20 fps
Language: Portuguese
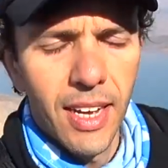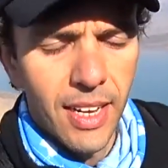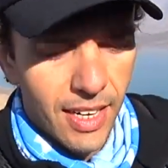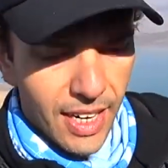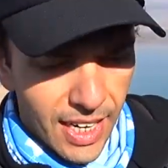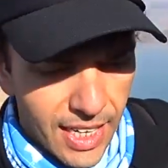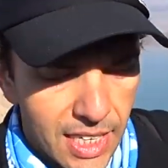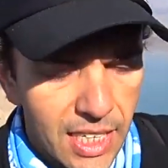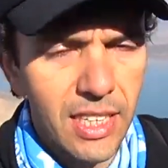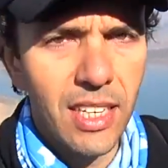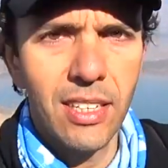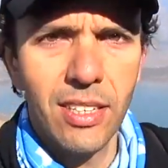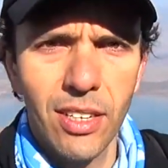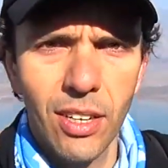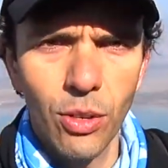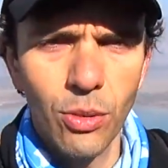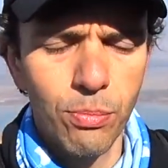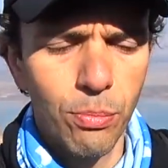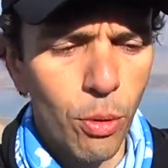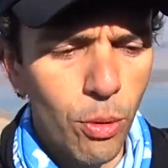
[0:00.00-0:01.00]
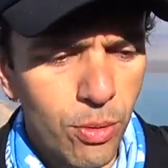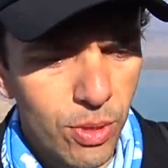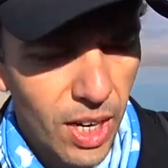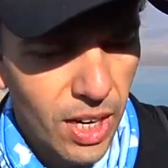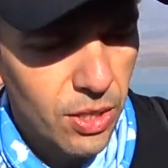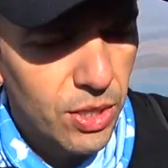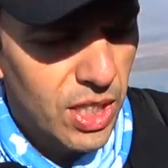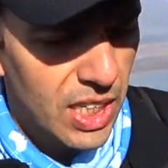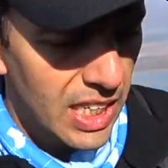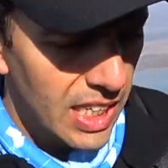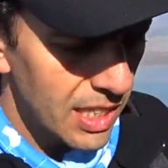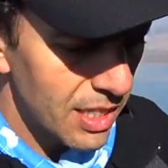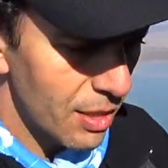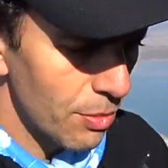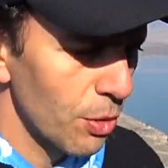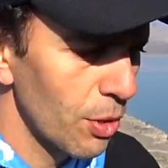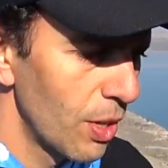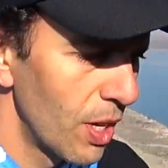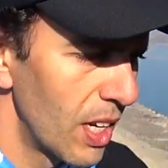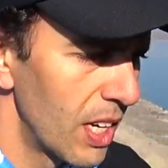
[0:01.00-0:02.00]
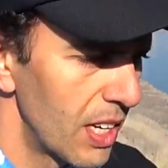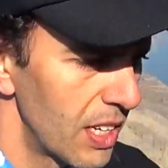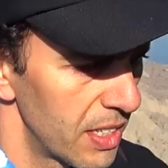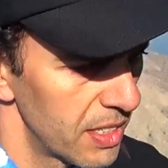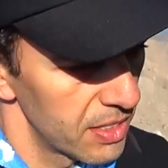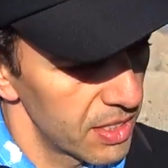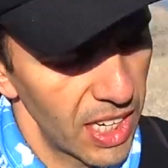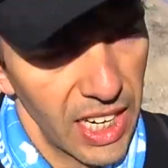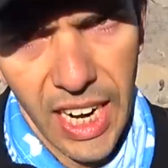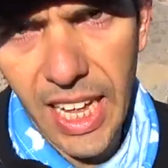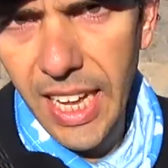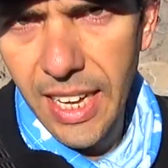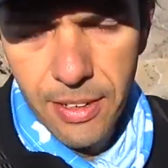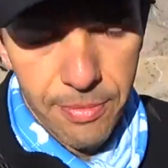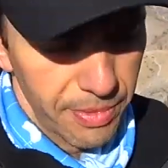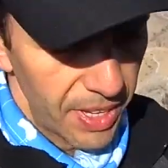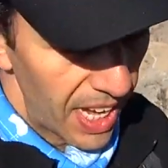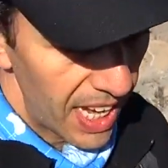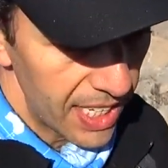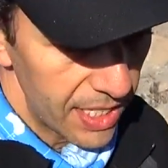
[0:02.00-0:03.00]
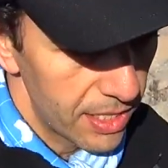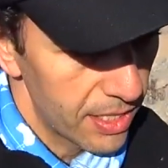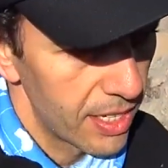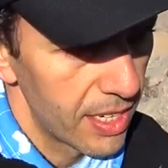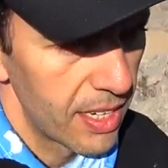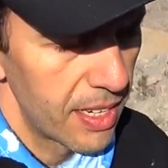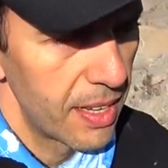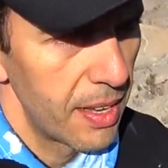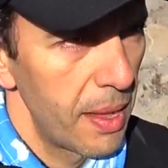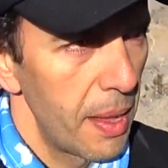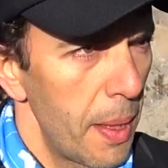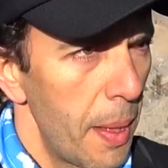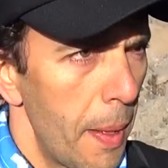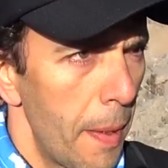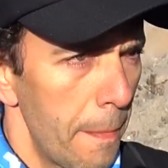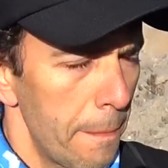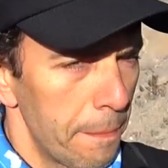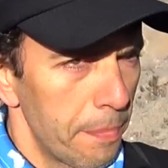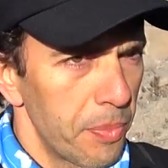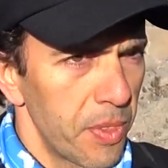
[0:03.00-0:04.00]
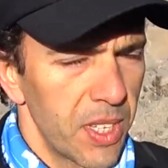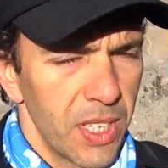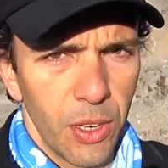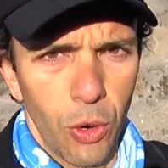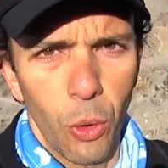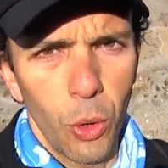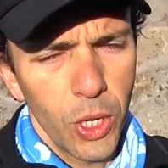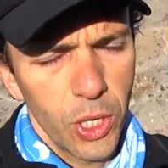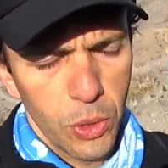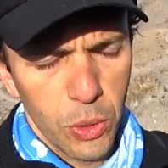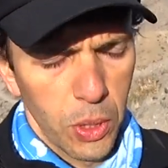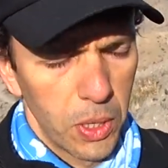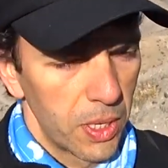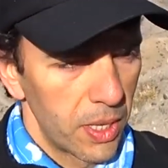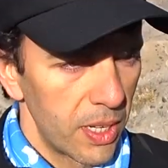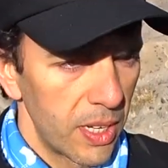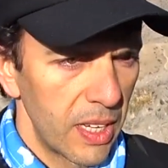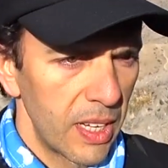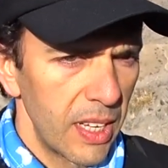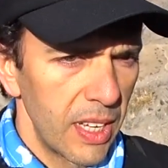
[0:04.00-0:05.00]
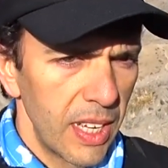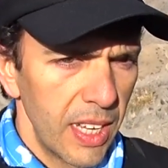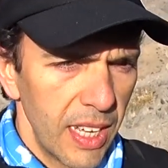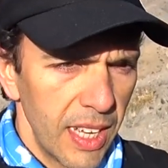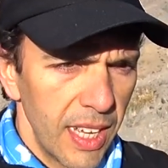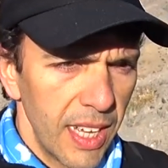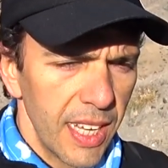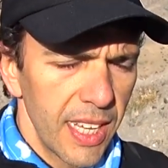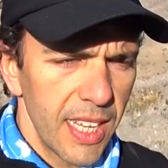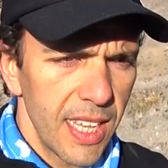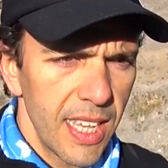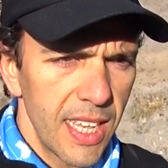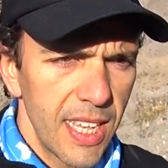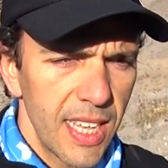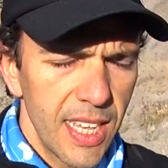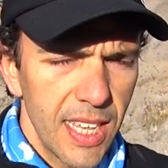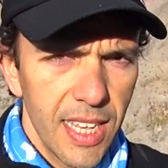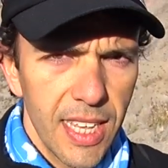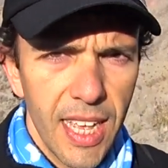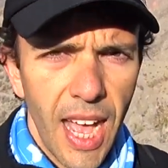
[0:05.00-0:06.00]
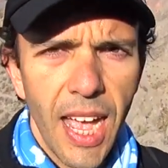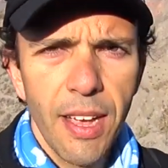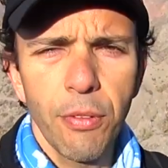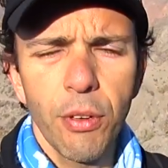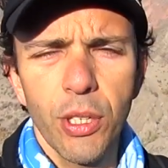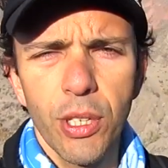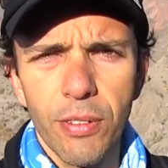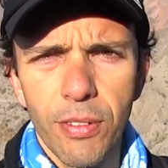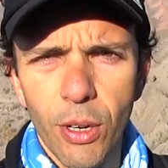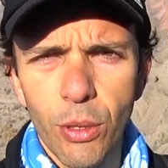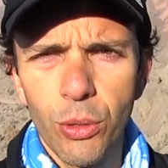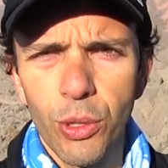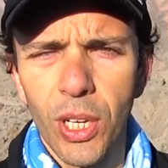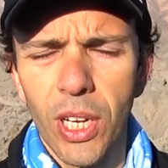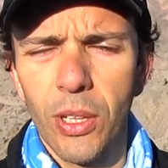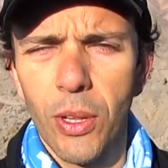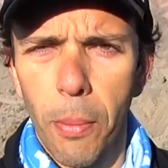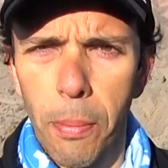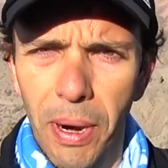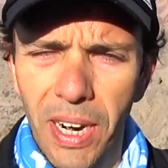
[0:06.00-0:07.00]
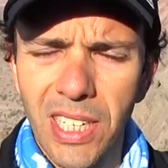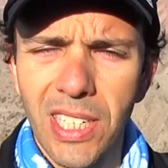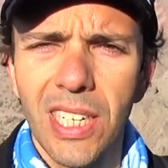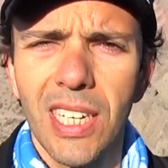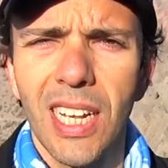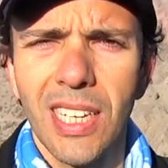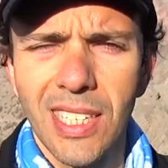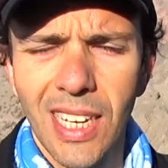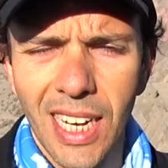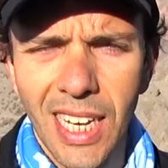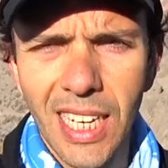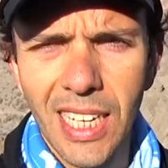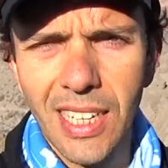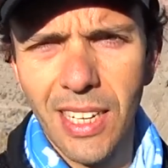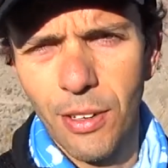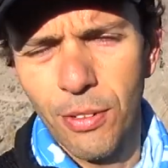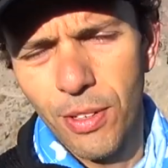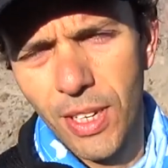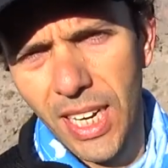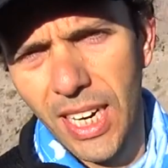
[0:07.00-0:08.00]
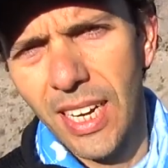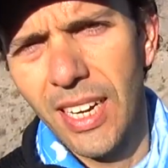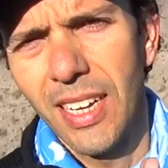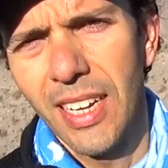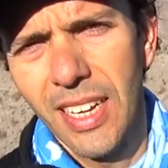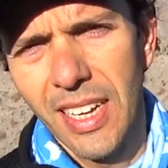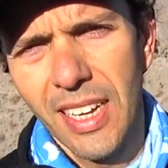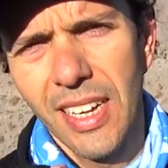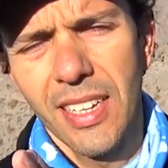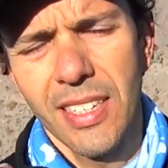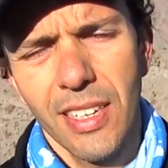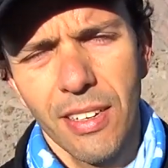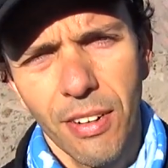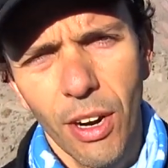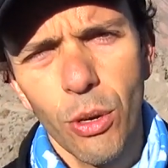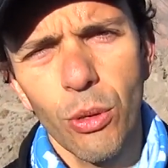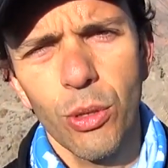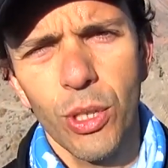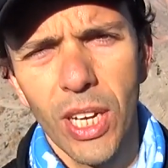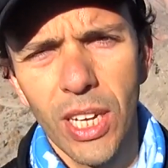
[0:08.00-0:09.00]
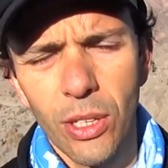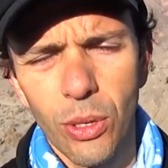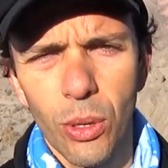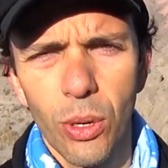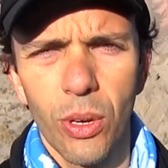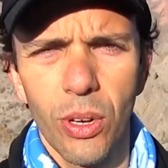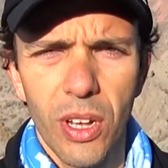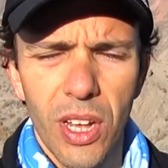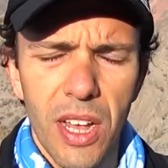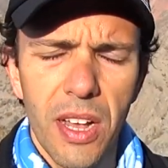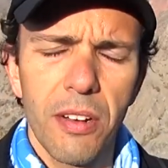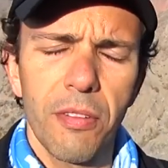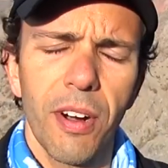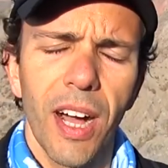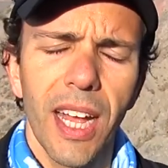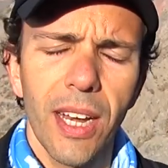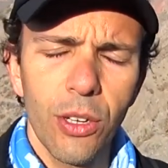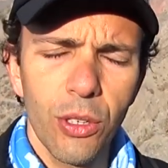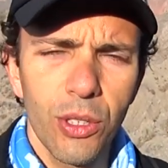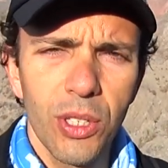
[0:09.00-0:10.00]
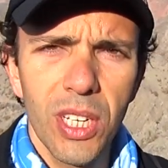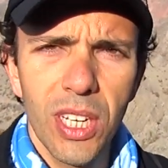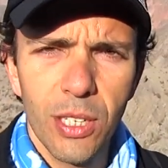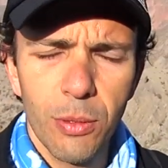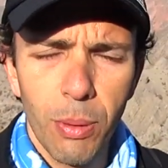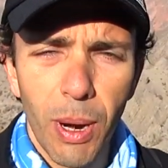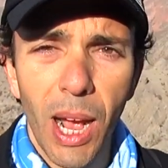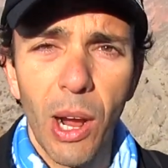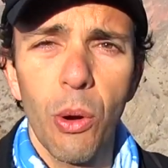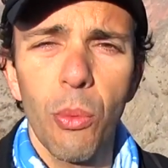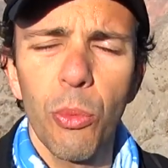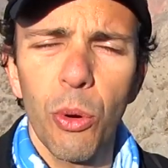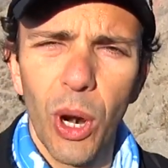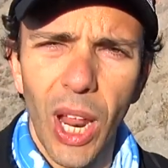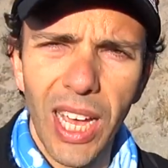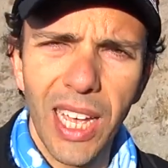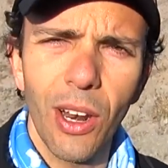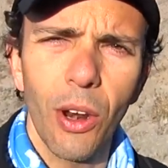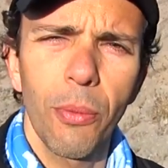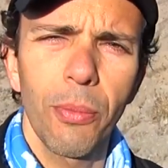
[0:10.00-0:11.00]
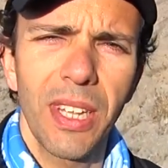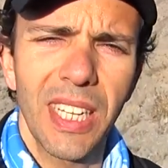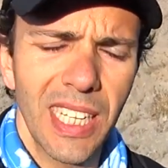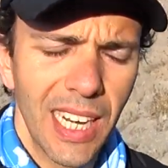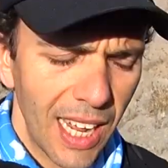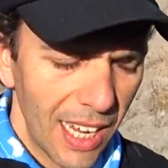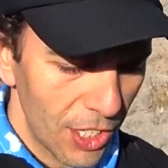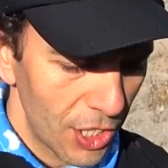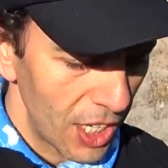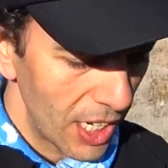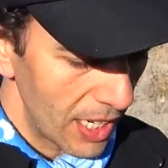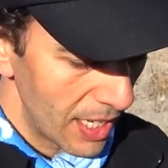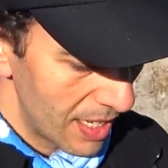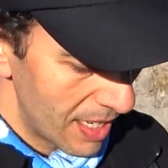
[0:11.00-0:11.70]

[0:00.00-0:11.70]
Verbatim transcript: Na quinta você tem um bom treino de ritmo, sei lá, 10, 8. E aí você vai usando, a partir dessa quinta-feira, você vai usando vários dias para acumular quilometragem